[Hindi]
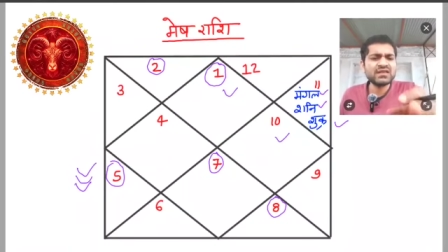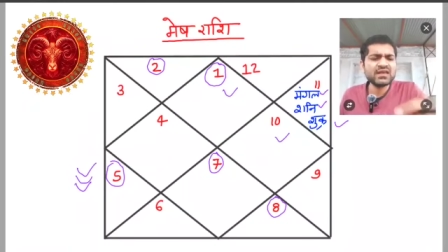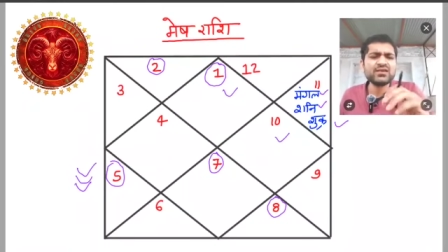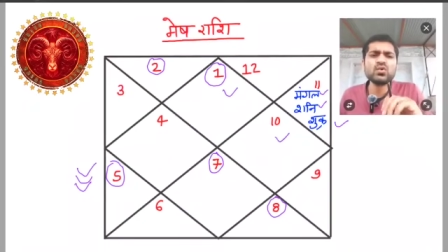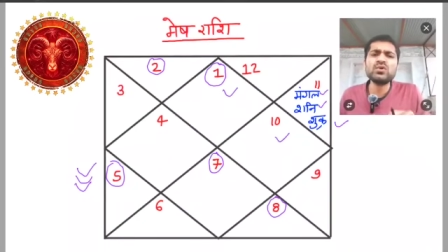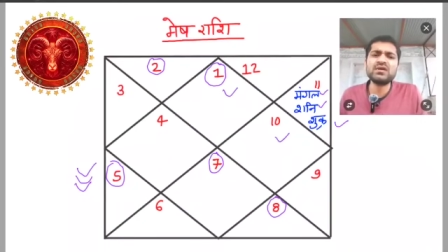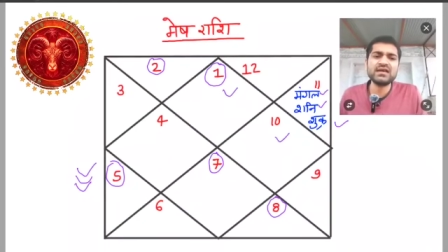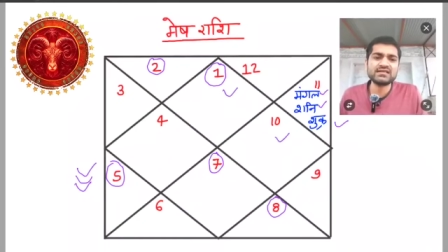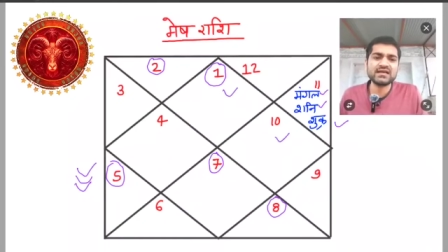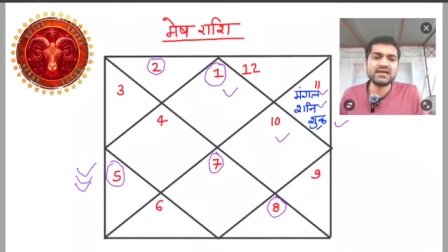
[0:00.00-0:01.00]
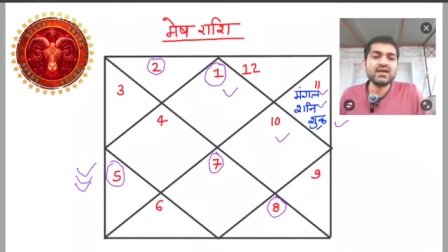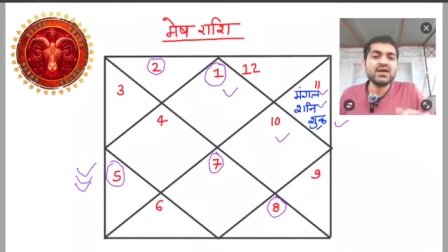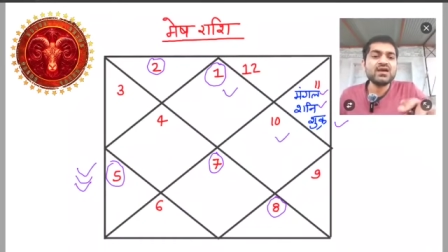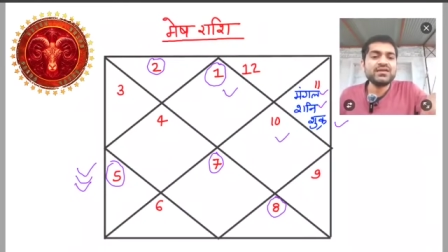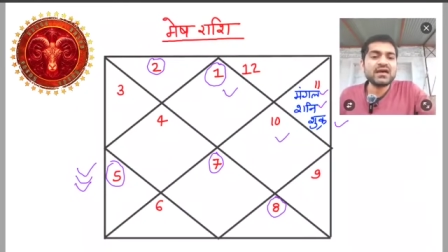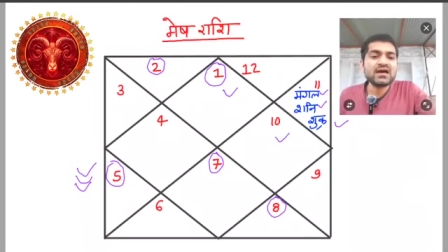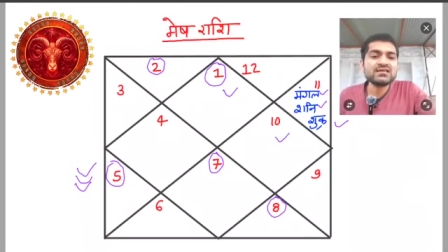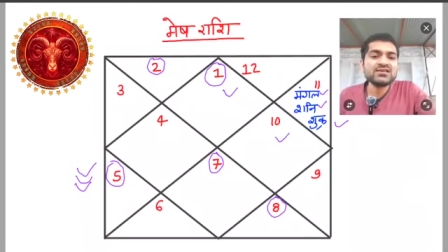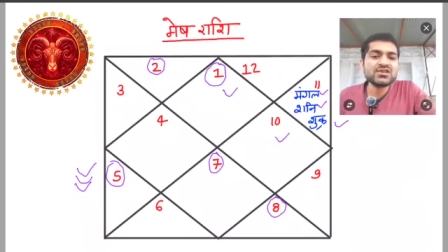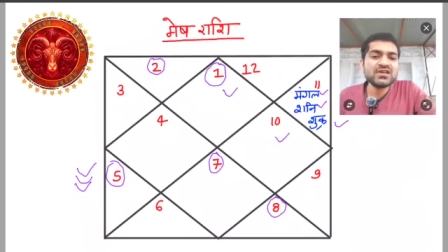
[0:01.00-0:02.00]
ये योग ही ऐसा है यहाँ
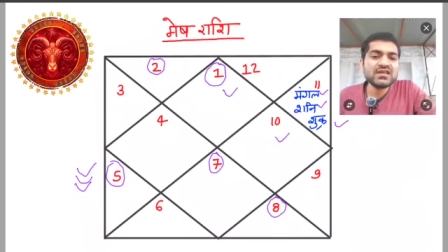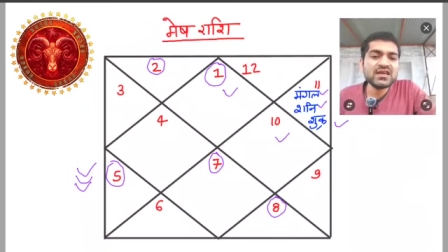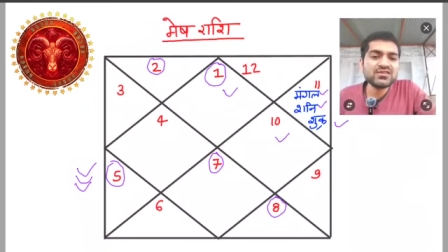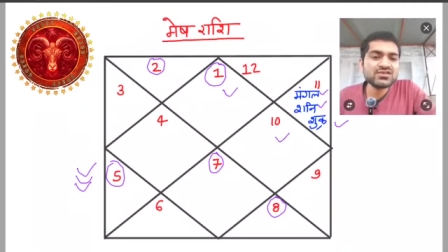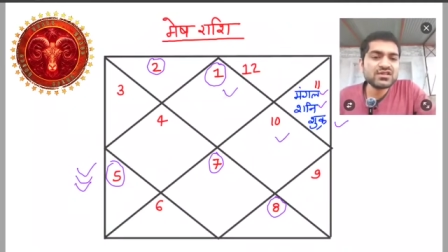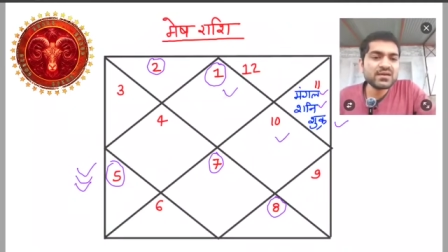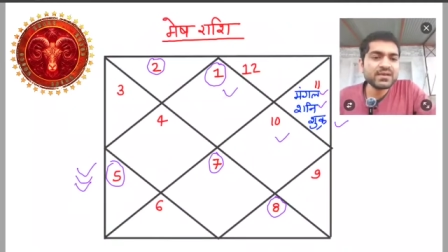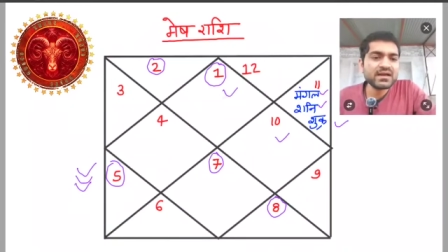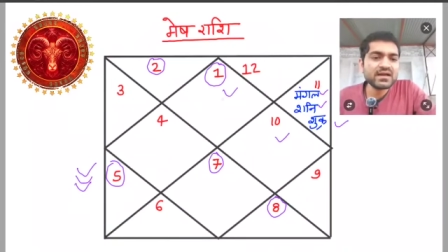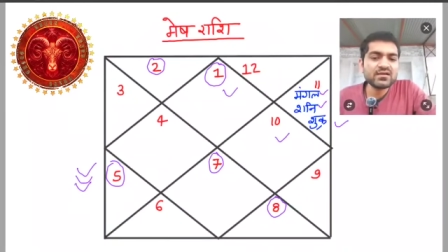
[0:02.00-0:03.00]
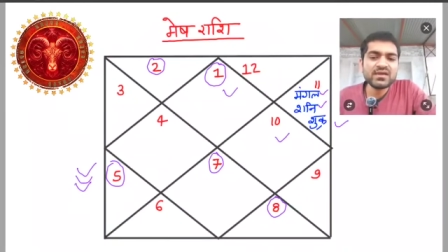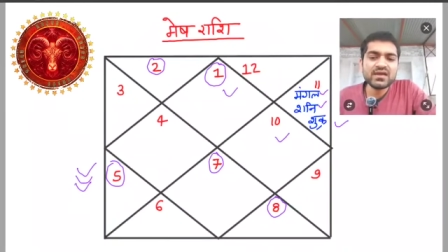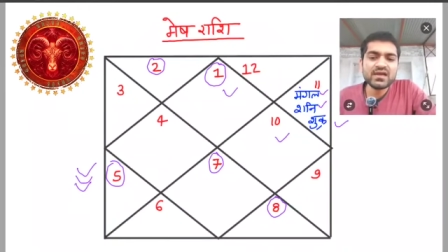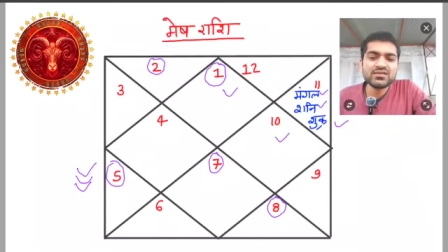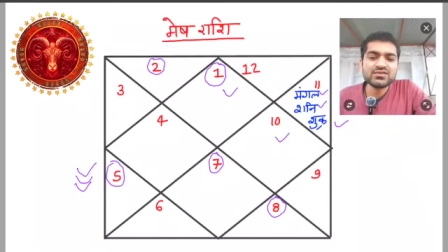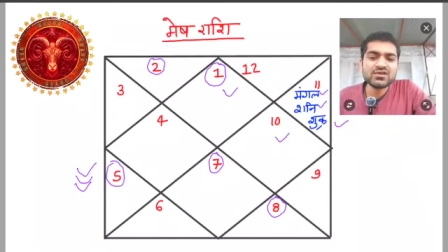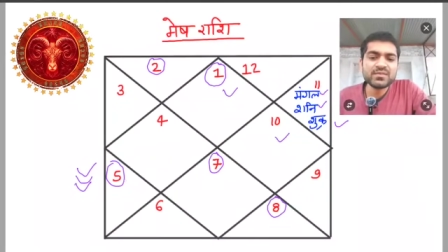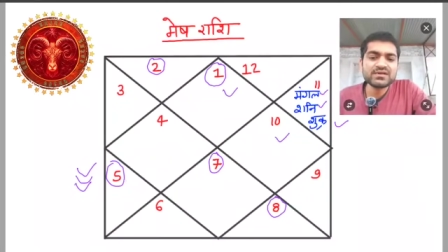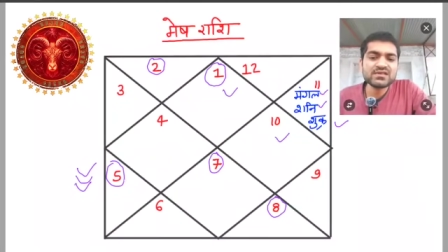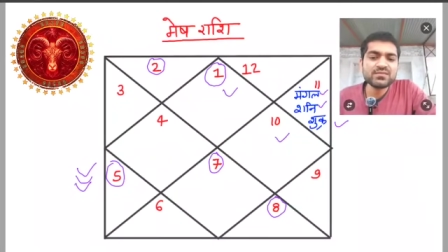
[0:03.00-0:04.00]
से शनि की एक दृष्टि आपके लग्न में एक दृष्टि
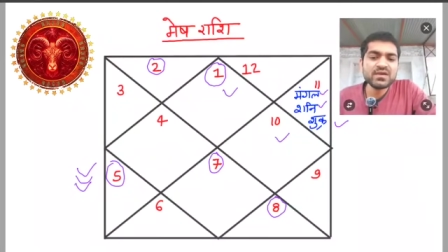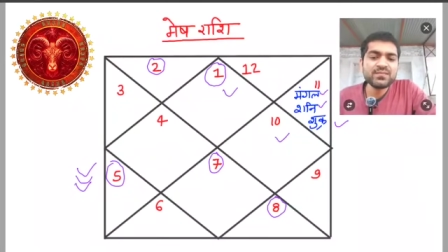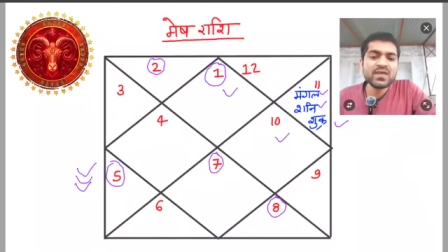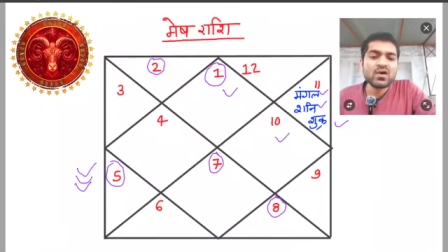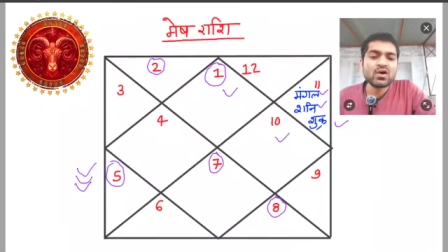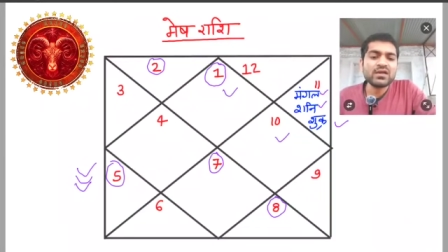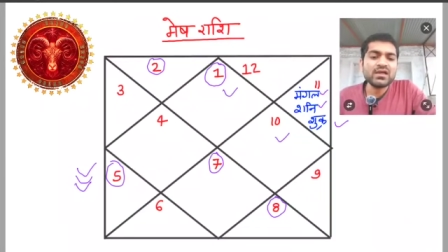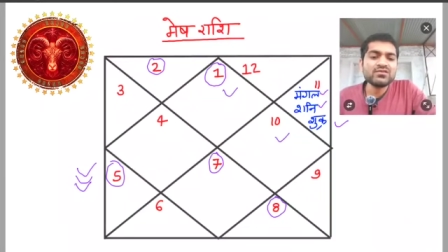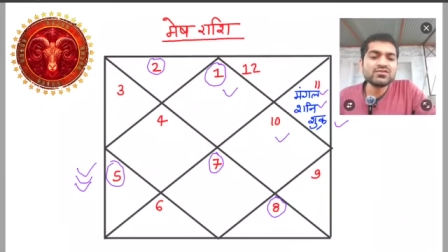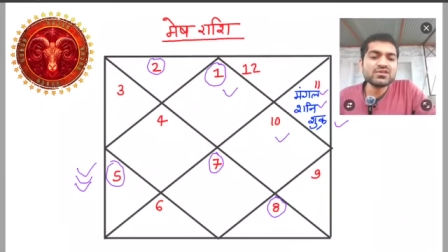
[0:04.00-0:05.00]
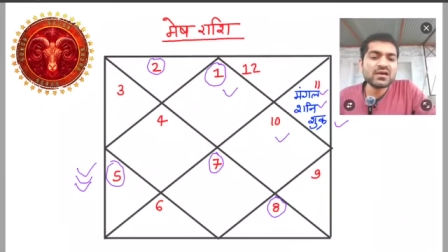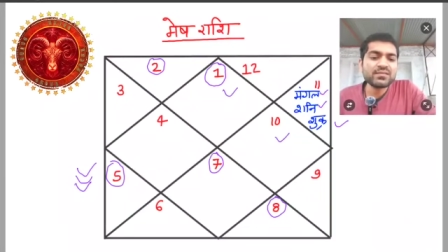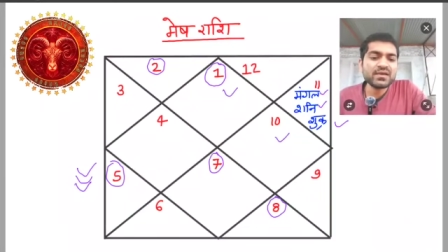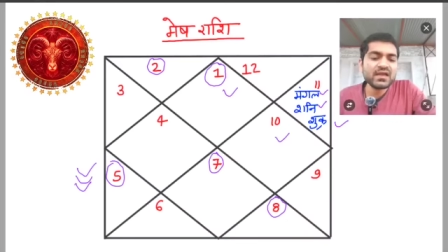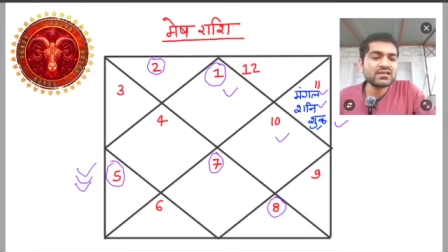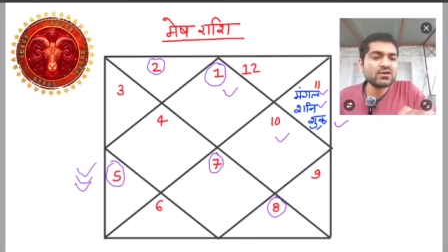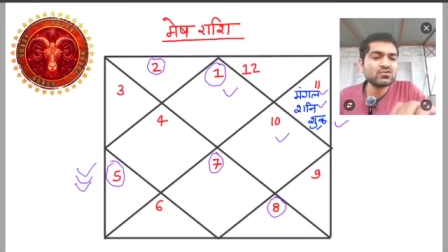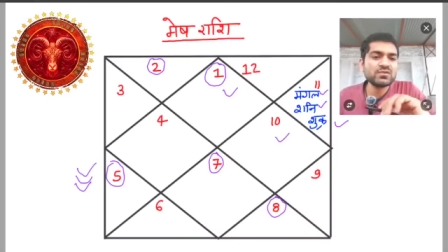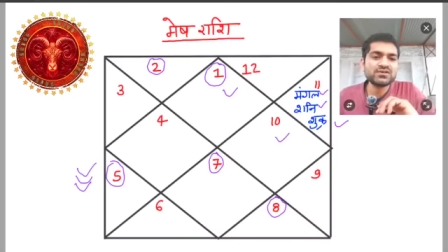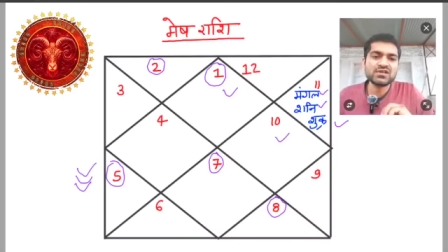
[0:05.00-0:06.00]
पंचम में और एक दृष्टि आपके एट्थ
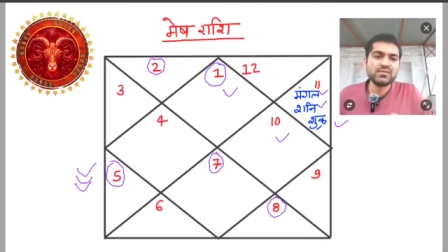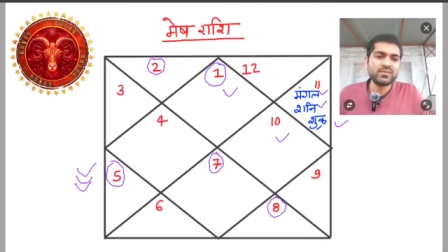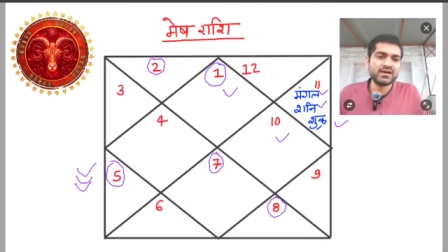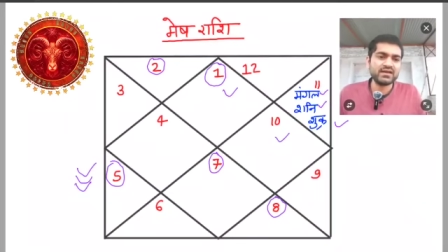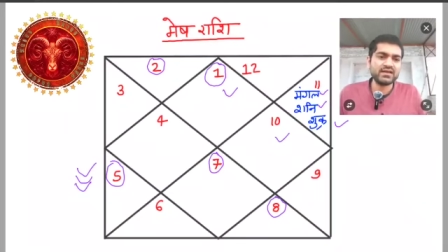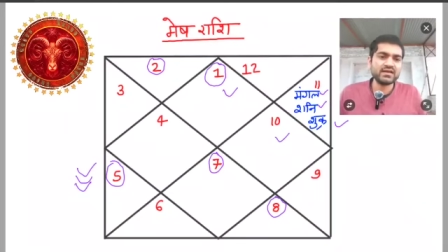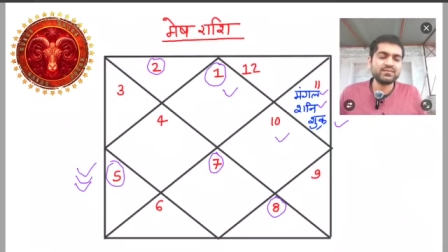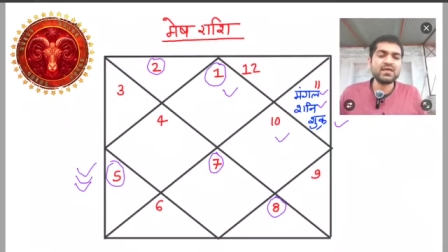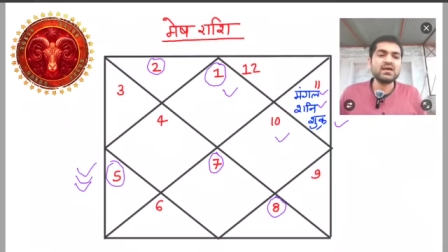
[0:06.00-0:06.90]
हाउस में अष्टम में पड़ रही है